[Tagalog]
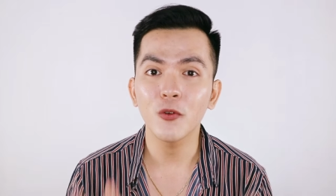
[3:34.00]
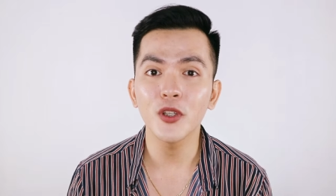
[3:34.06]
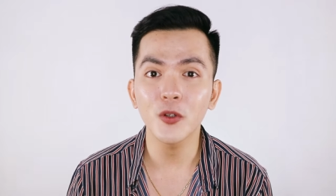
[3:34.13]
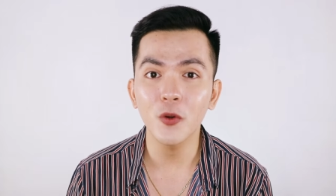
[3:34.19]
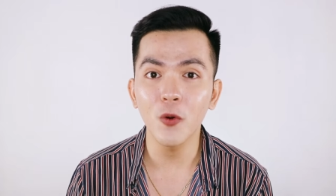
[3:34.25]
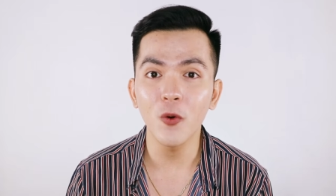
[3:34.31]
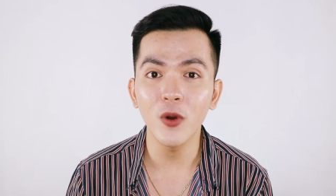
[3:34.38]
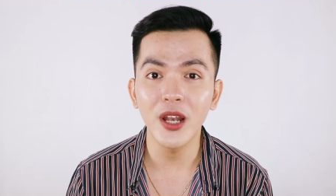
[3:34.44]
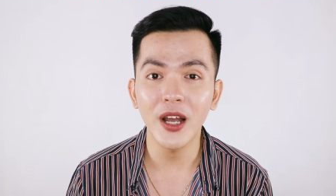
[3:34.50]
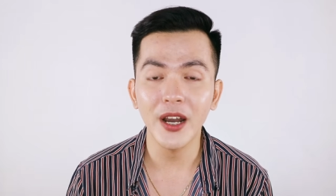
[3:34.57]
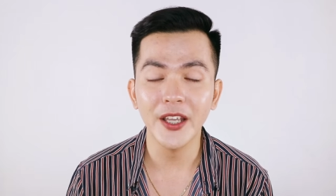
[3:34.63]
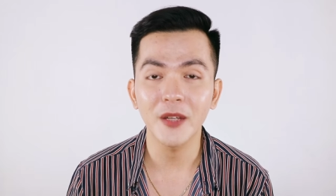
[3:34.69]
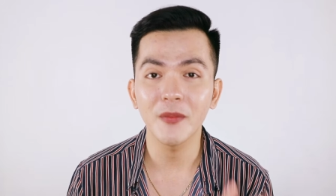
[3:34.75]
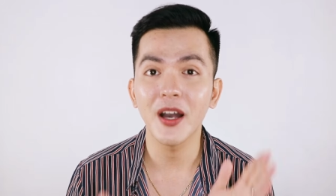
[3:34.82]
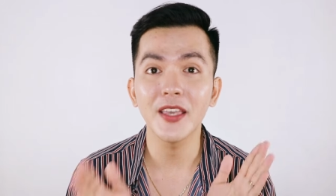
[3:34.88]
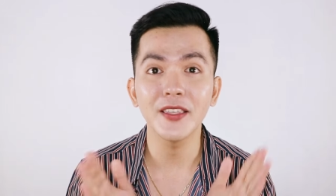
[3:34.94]
kung nagkukulang
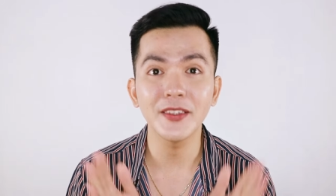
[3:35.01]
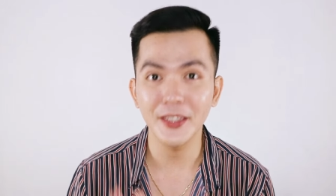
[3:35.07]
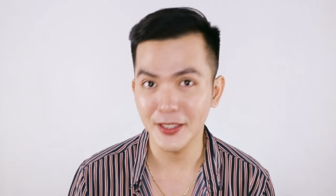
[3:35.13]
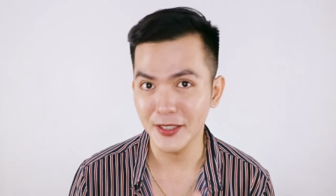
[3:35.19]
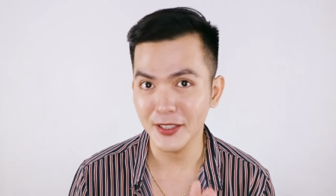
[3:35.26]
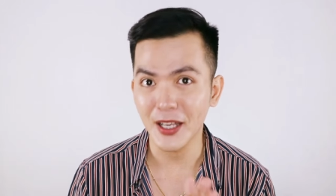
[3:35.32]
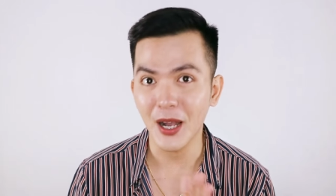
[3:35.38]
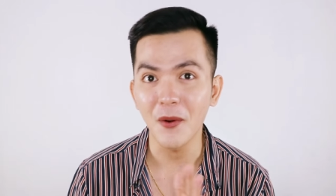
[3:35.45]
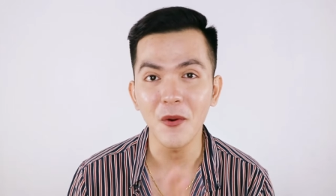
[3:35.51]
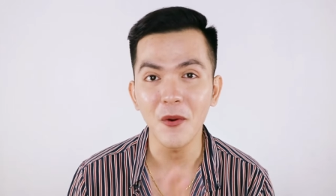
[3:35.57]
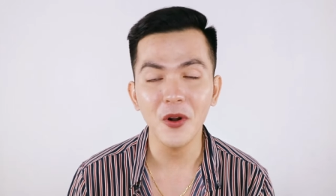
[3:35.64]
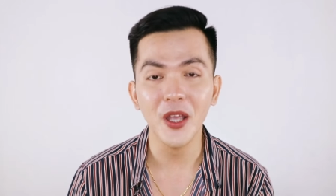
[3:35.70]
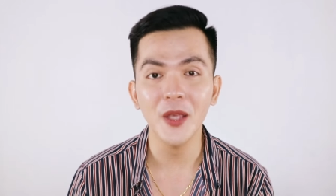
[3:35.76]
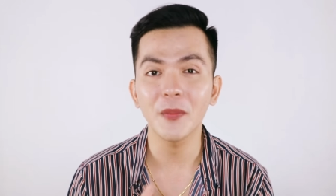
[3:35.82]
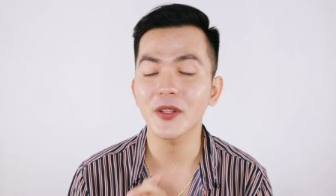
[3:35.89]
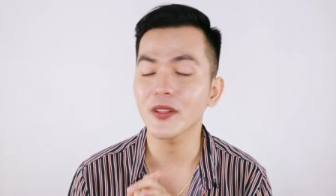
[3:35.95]
ka na ba, hindi ikaw,
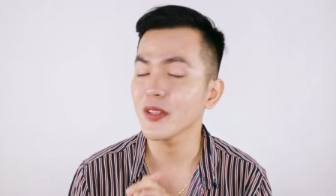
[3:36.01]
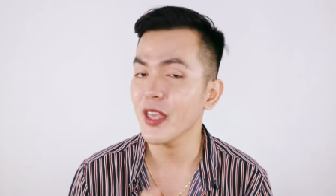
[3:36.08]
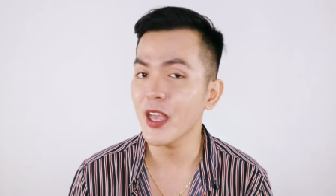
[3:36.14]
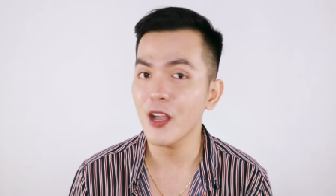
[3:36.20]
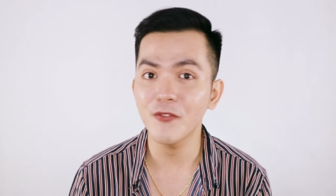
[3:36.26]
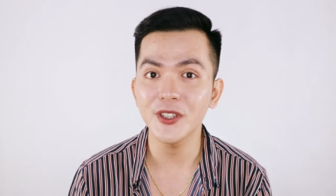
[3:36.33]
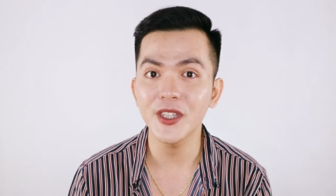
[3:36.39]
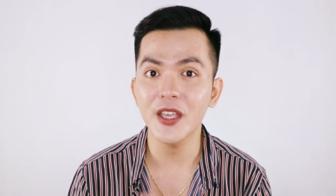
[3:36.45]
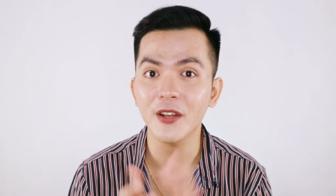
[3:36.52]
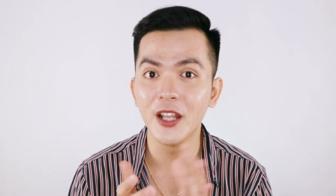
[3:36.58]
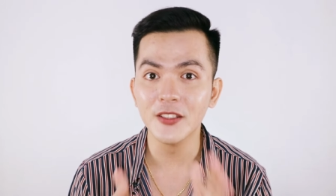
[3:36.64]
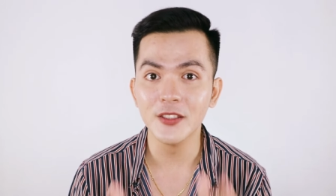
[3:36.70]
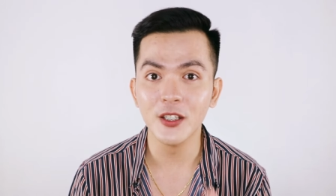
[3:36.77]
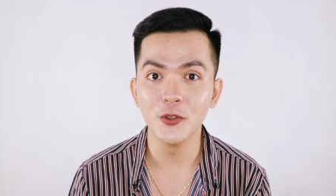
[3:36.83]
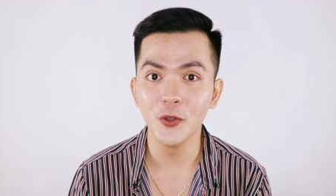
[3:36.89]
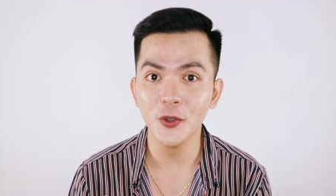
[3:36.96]
okay? But everyday
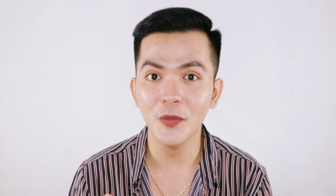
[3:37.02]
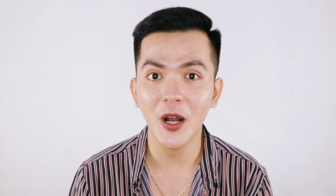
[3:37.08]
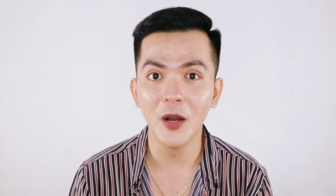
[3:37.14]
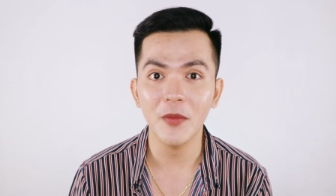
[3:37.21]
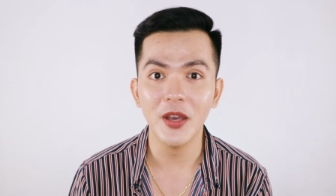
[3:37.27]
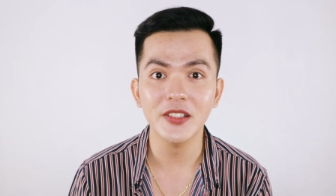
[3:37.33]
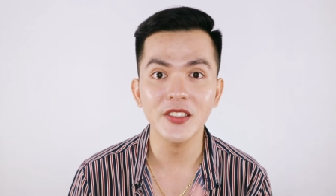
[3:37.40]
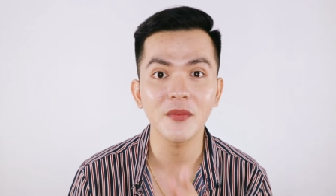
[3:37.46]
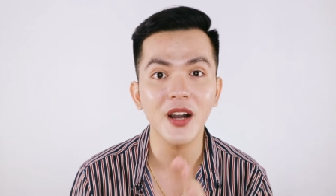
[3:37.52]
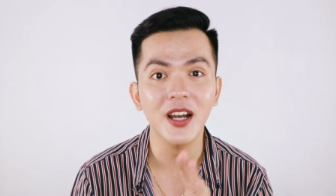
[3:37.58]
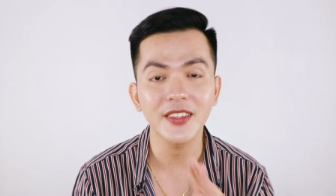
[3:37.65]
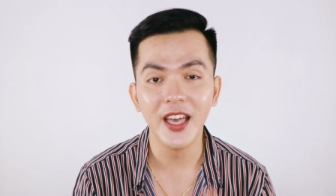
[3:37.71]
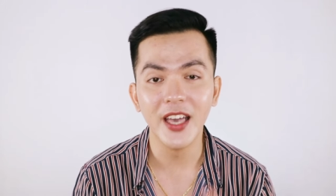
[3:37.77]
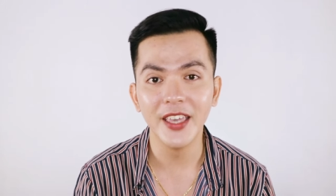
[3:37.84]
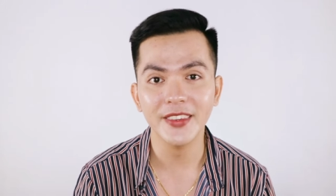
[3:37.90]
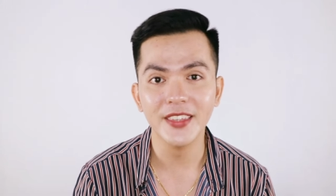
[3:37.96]
rest assured mga bes, tayo sa
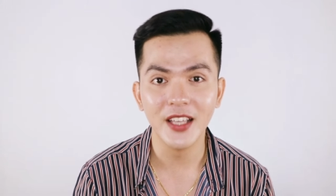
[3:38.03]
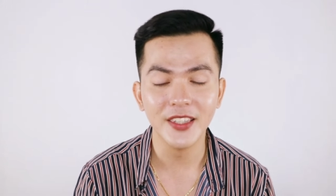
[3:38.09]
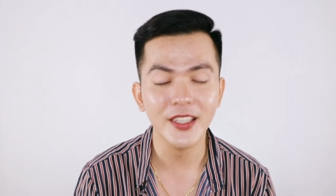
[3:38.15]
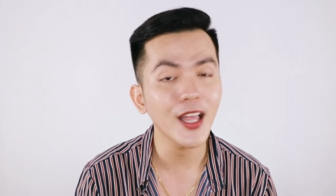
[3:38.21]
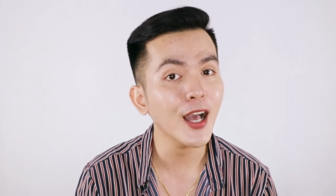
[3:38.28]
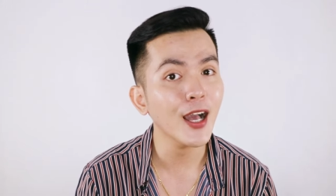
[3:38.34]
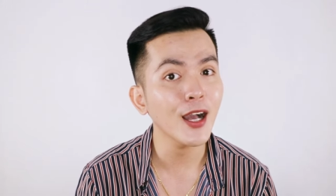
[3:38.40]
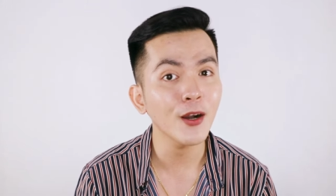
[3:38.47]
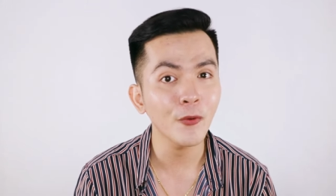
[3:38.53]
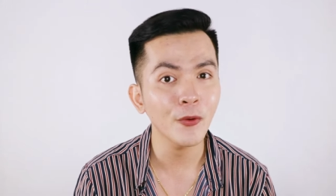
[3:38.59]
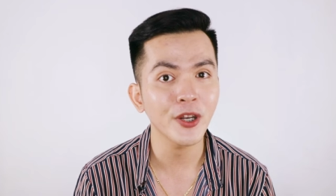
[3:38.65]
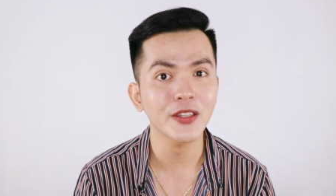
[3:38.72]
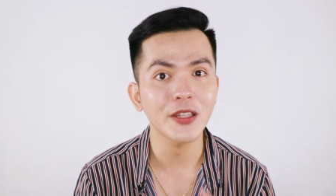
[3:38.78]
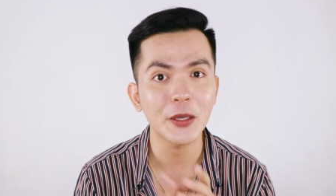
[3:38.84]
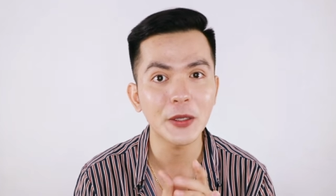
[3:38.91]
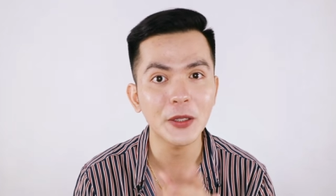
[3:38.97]
mga diet natin,
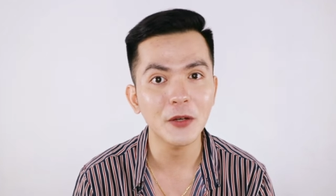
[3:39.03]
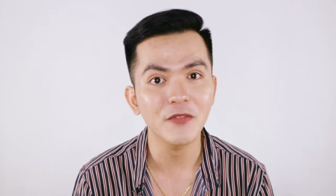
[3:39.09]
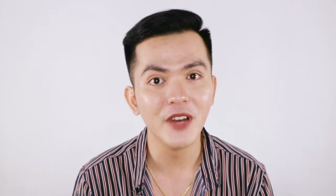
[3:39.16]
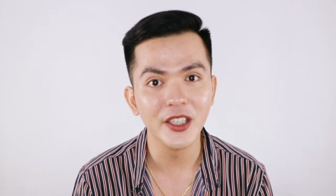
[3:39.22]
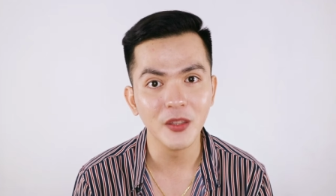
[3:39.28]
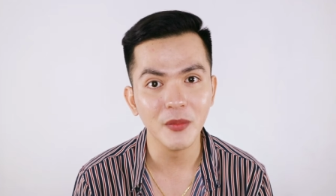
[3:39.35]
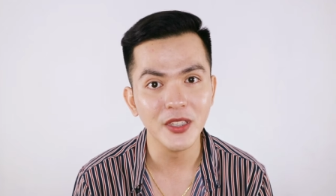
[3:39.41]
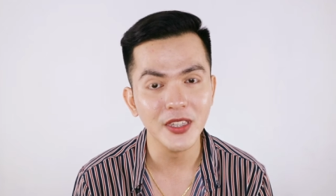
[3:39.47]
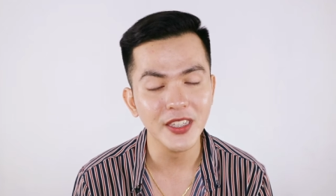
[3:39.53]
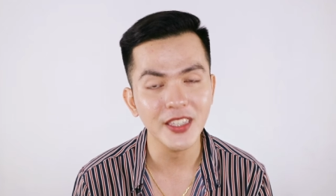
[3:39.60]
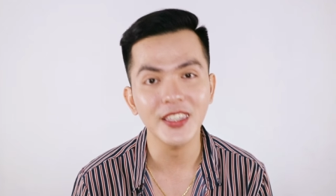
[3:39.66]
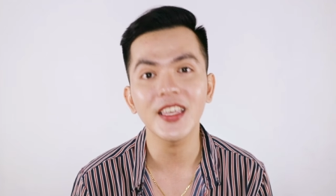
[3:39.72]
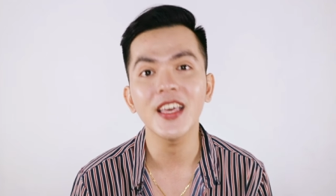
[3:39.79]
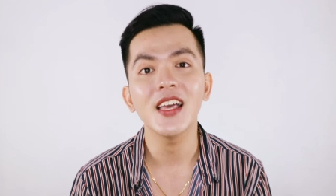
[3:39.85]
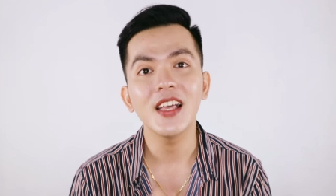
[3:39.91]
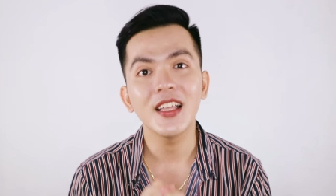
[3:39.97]
nakakakuha na tayo ng vitamin
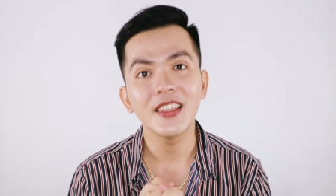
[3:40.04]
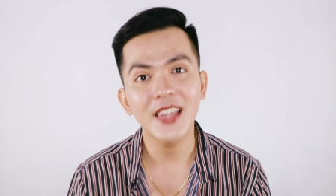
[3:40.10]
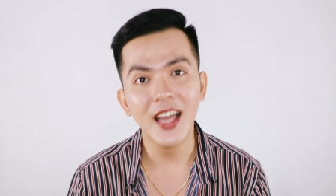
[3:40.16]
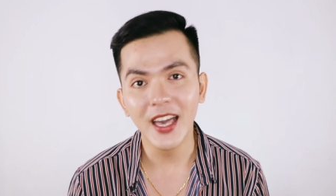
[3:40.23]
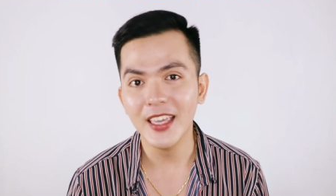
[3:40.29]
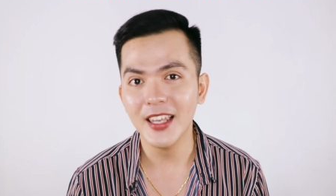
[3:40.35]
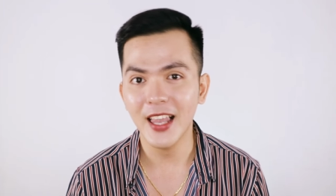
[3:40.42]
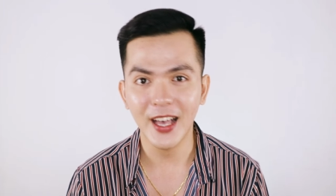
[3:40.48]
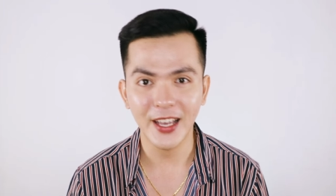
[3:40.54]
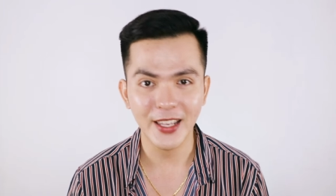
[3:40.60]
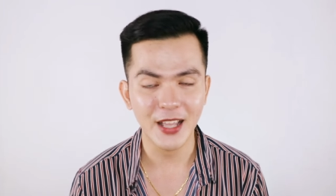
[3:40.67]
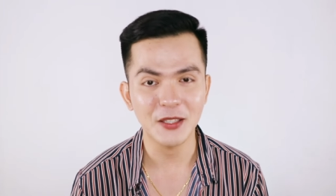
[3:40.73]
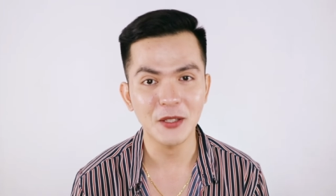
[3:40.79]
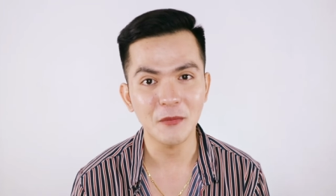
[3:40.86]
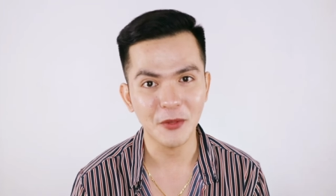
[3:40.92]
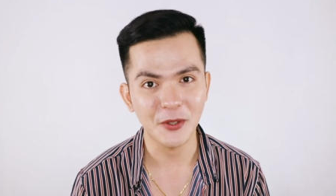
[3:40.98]
E na kailangan
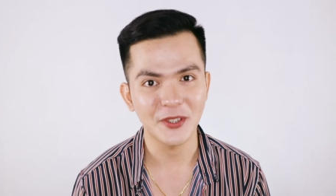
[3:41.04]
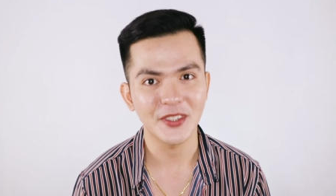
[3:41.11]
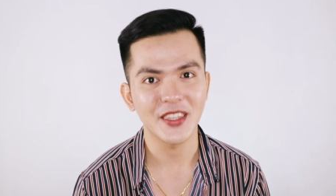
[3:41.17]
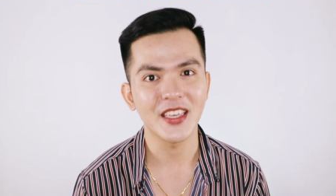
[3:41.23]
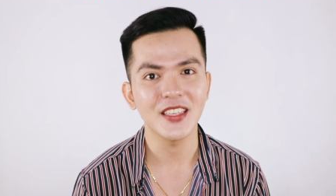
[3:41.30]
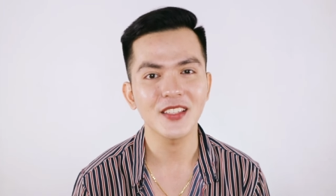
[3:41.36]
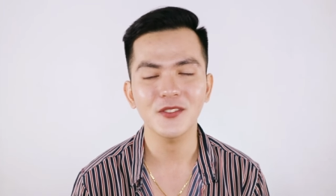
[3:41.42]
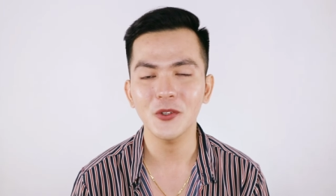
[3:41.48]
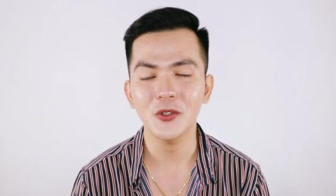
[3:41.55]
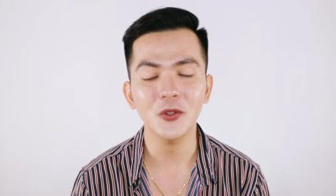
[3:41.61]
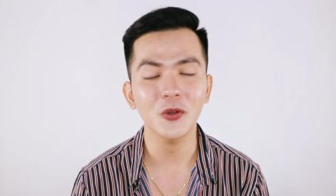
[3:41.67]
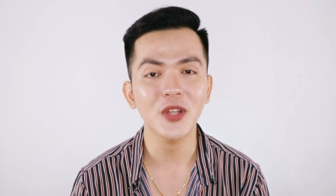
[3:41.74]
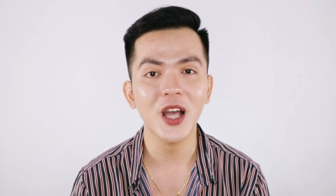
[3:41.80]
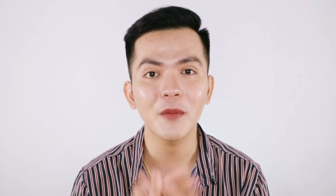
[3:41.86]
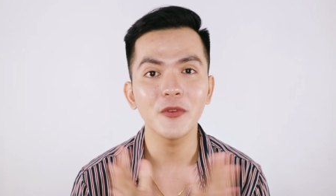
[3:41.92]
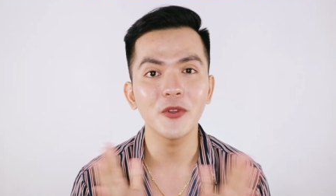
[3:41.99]
natin per day. So you
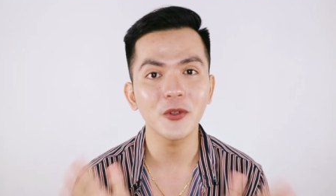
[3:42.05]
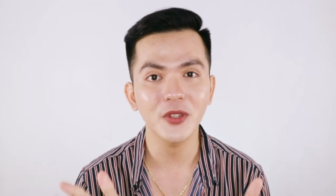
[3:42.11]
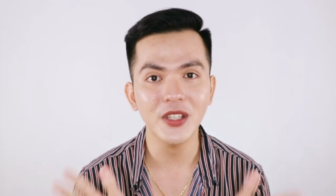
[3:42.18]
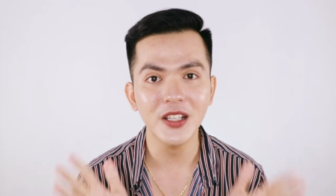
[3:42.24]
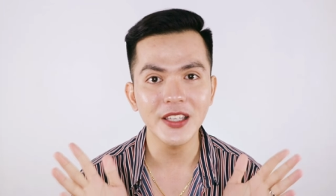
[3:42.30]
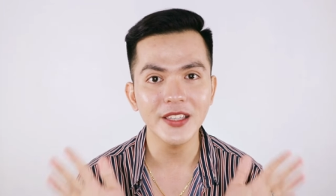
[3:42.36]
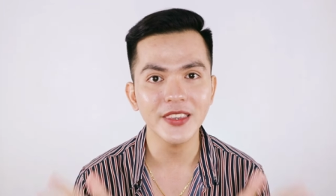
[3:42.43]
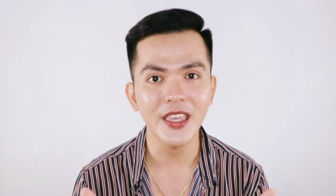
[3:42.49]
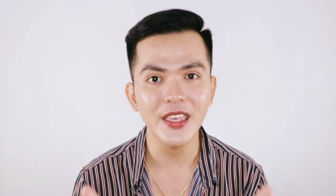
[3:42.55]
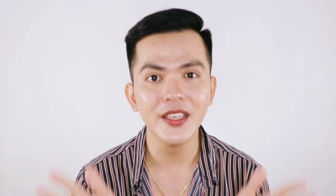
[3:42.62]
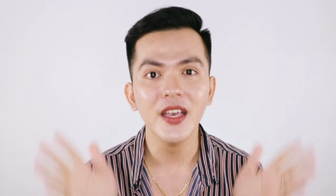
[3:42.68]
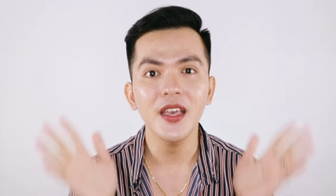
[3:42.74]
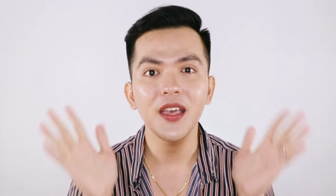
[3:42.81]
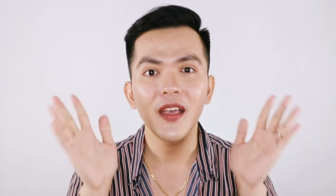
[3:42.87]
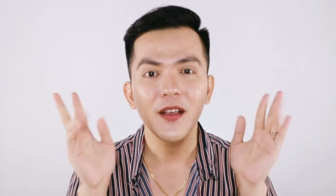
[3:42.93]
don't have to really take